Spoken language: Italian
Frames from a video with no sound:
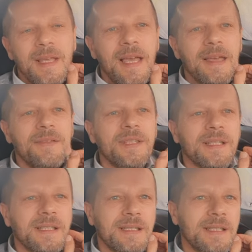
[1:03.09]
evita
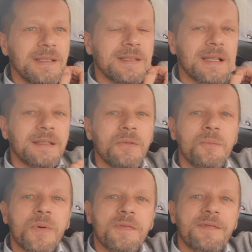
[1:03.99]
di, stati
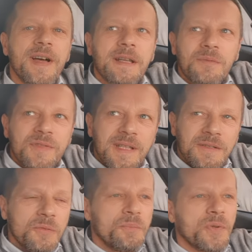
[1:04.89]
un po' fermo,
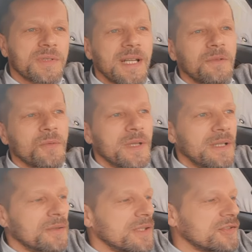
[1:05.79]
stati un po'
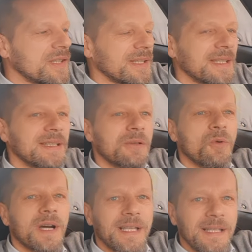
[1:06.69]
tranquillo, di cerca di
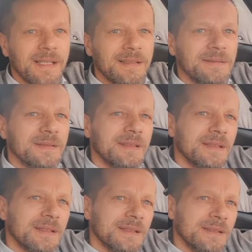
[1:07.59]
guarire
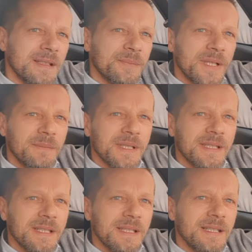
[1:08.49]
di prima
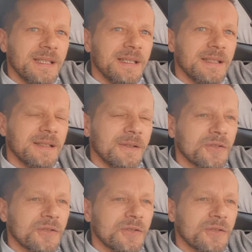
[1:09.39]
di...